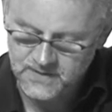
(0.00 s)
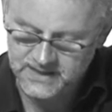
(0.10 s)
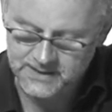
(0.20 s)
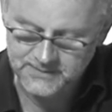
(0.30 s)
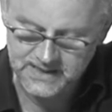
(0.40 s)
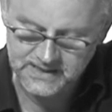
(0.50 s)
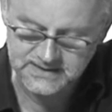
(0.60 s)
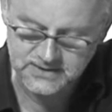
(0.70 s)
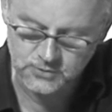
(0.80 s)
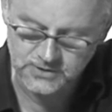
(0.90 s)
Er nahm die
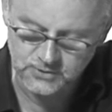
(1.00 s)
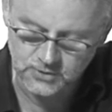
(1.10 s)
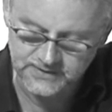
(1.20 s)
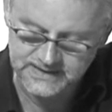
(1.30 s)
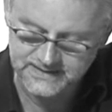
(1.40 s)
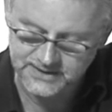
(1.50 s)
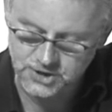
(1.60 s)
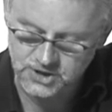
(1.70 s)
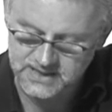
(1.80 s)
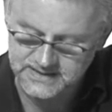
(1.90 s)
langgezogene Kurve der
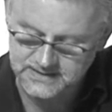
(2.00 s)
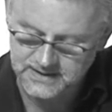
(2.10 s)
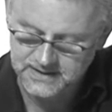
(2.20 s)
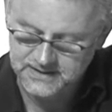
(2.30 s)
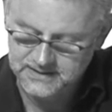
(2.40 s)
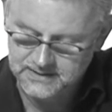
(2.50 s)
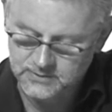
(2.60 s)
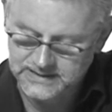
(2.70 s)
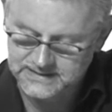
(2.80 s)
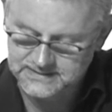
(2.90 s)
Sandstraße
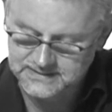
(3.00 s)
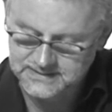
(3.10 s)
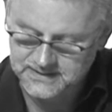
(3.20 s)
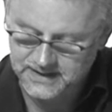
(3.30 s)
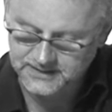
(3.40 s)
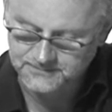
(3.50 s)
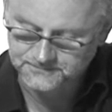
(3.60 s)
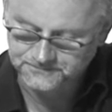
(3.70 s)
und lehnte sich hinein.